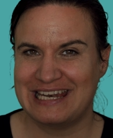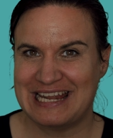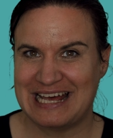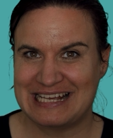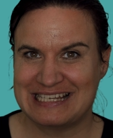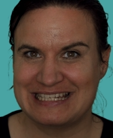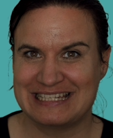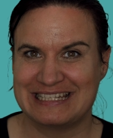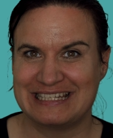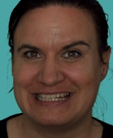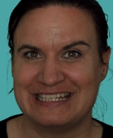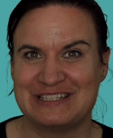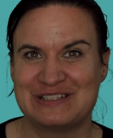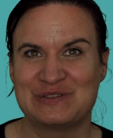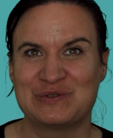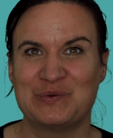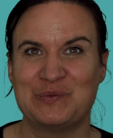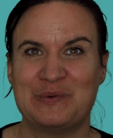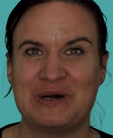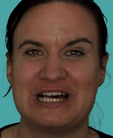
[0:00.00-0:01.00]
dass die
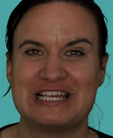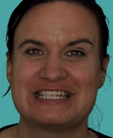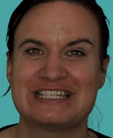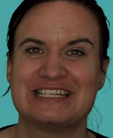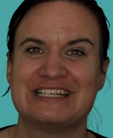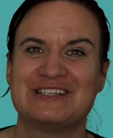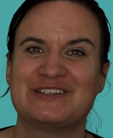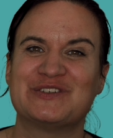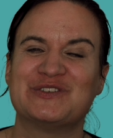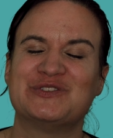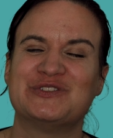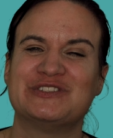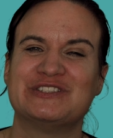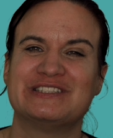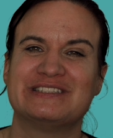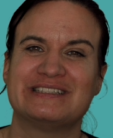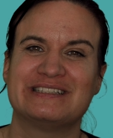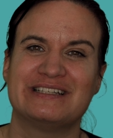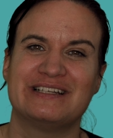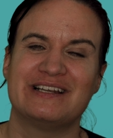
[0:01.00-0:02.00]
super sind
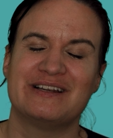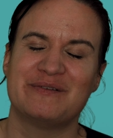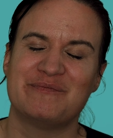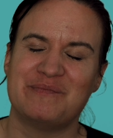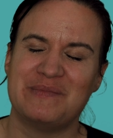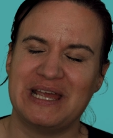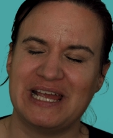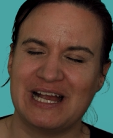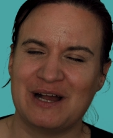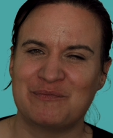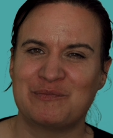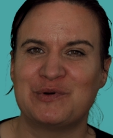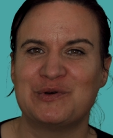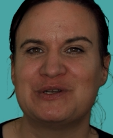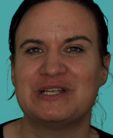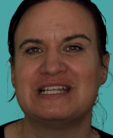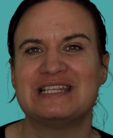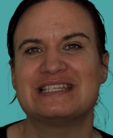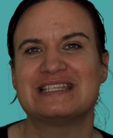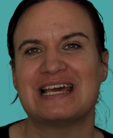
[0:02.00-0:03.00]
und mega
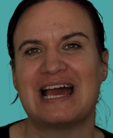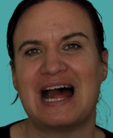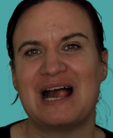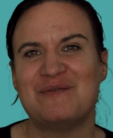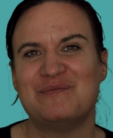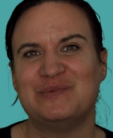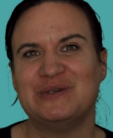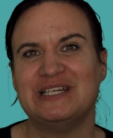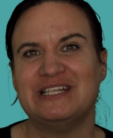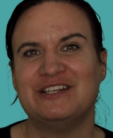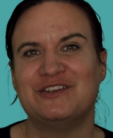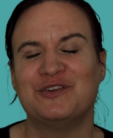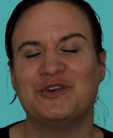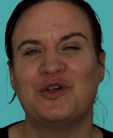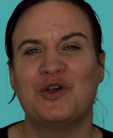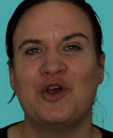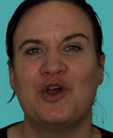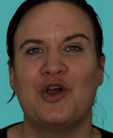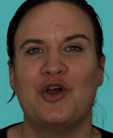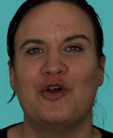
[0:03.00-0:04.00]
Potenzial bieten
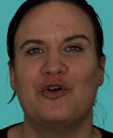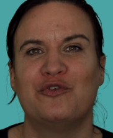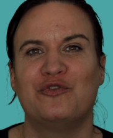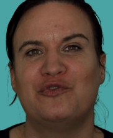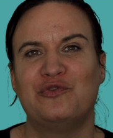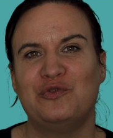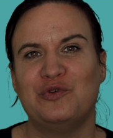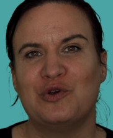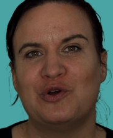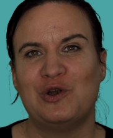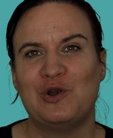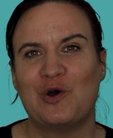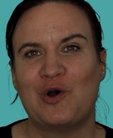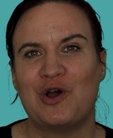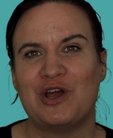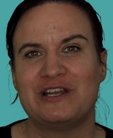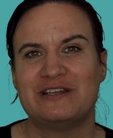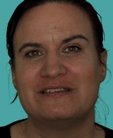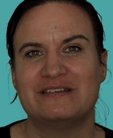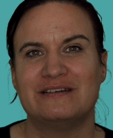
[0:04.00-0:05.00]
für
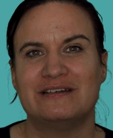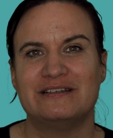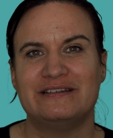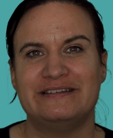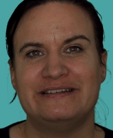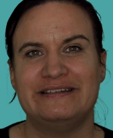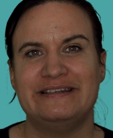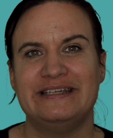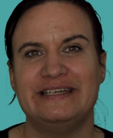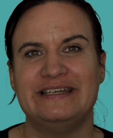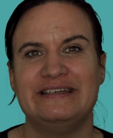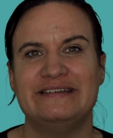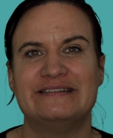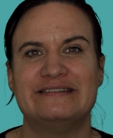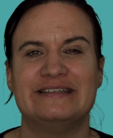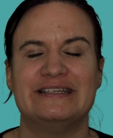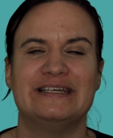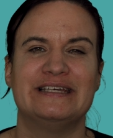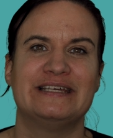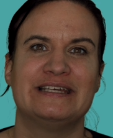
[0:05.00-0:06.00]
Leute, die
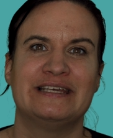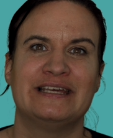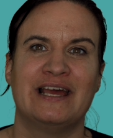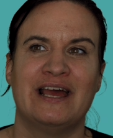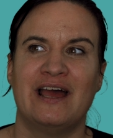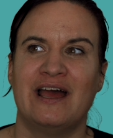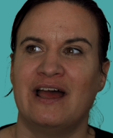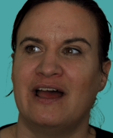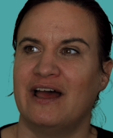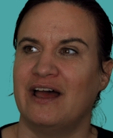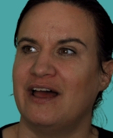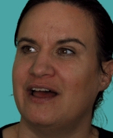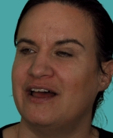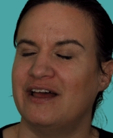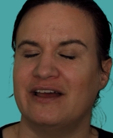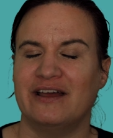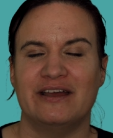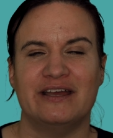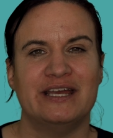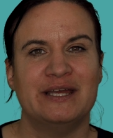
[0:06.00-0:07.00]
sich
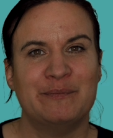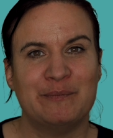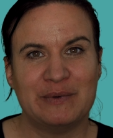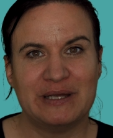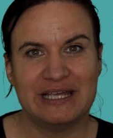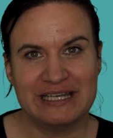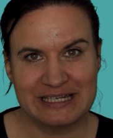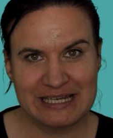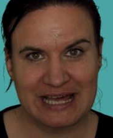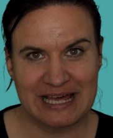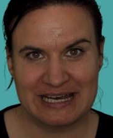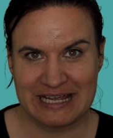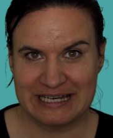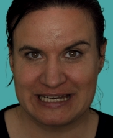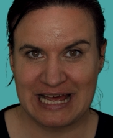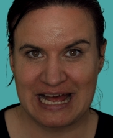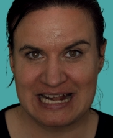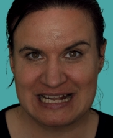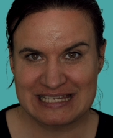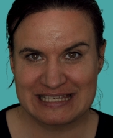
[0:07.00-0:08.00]
äh, im
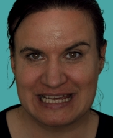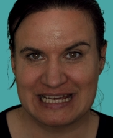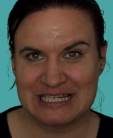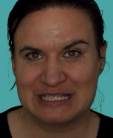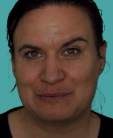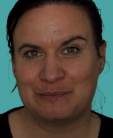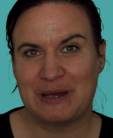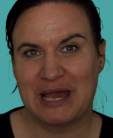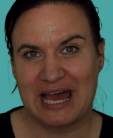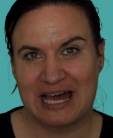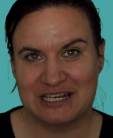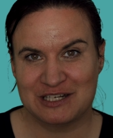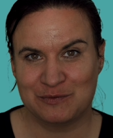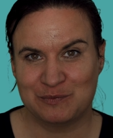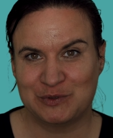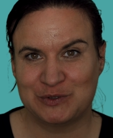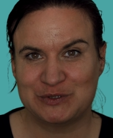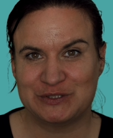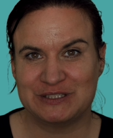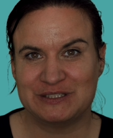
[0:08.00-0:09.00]
Internet als Experte
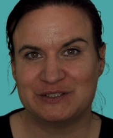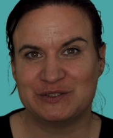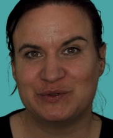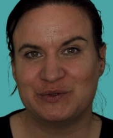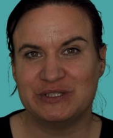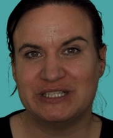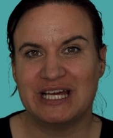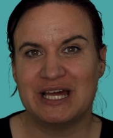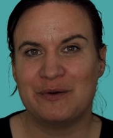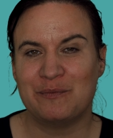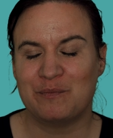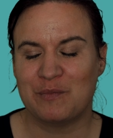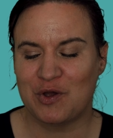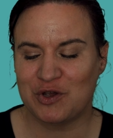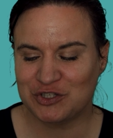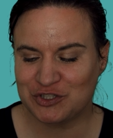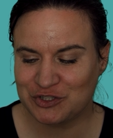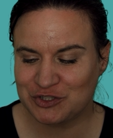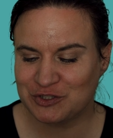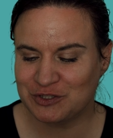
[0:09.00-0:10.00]
positionieren
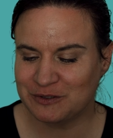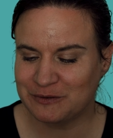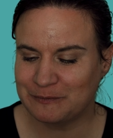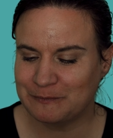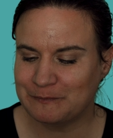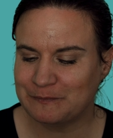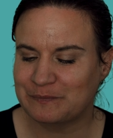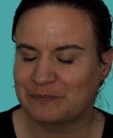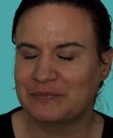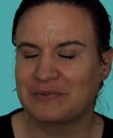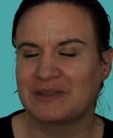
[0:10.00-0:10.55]
möchten.